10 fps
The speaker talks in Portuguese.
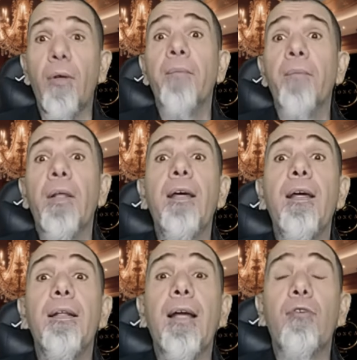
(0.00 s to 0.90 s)
e
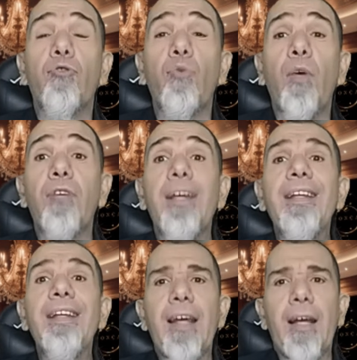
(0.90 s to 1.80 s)
nas suas
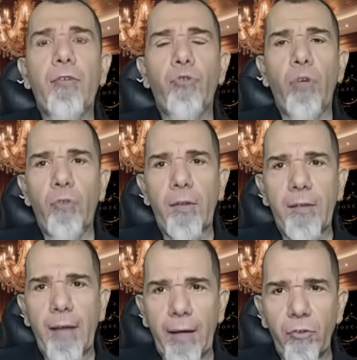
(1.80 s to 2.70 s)
interações
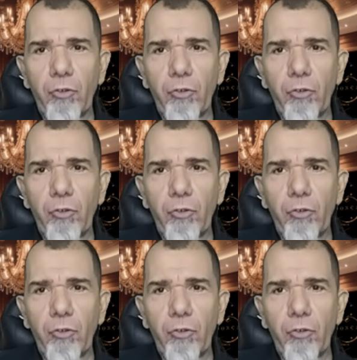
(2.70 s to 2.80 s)
sociais.